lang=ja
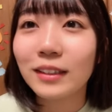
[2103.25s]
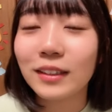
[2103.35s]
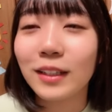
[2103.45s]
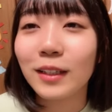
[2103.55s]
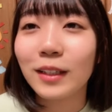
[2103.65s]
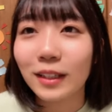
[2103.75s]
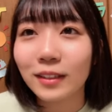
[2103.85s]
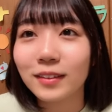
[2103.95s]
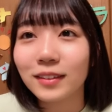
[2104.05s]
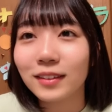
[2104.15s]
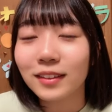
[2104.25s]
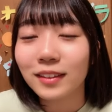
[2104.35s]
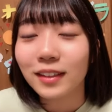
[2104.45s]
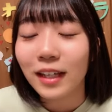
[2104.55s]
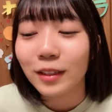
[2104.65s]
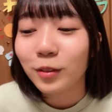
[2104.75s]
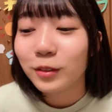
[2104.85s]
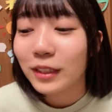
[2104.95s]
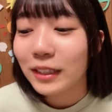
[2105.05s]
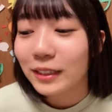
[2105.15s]
ていやなんか結
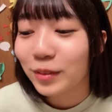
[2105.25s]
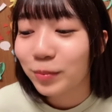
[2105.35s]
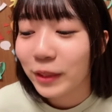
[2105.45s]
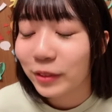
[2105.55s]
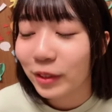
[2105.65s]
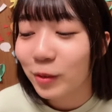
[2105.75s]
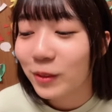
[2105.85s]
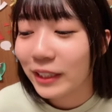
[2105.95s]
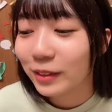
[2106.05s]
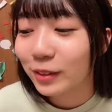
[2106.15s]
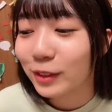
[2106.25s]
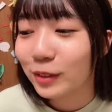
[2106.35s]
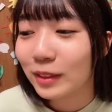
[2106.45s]
局なんか先輩とか後輩と一